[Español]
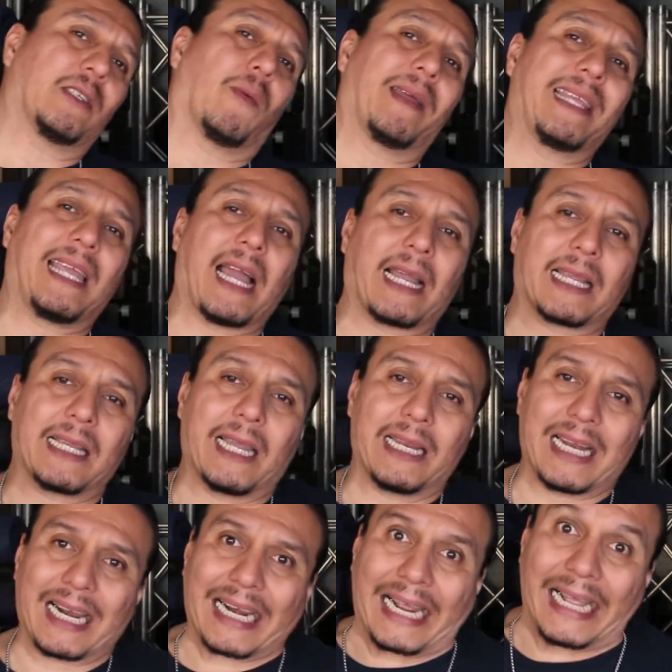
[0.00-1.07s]
No me diga que en
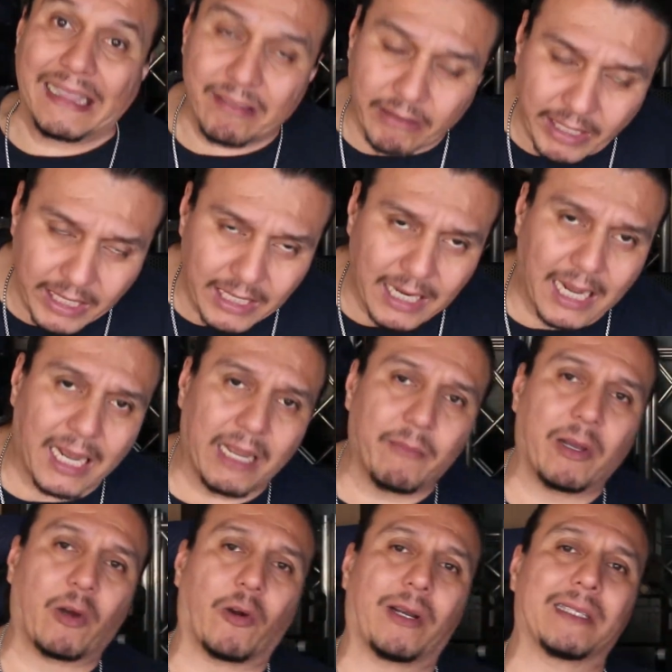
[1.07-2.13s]
Argentina hay
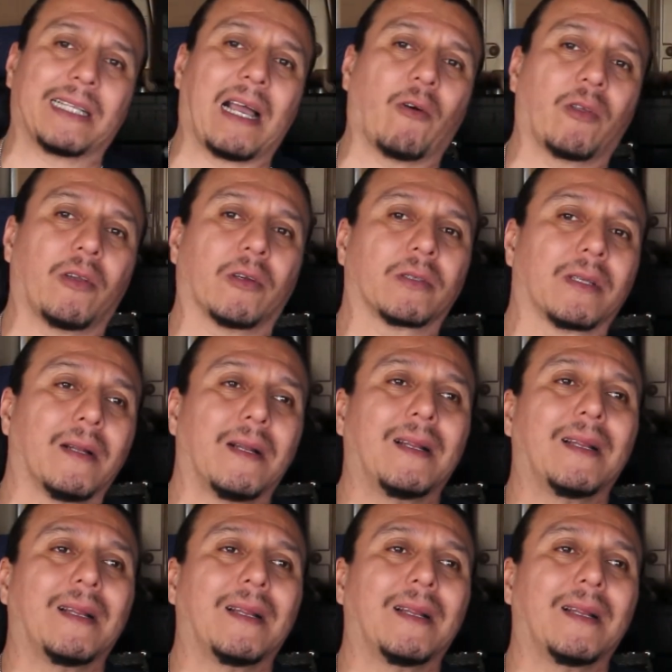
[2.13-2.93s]
mejores audios.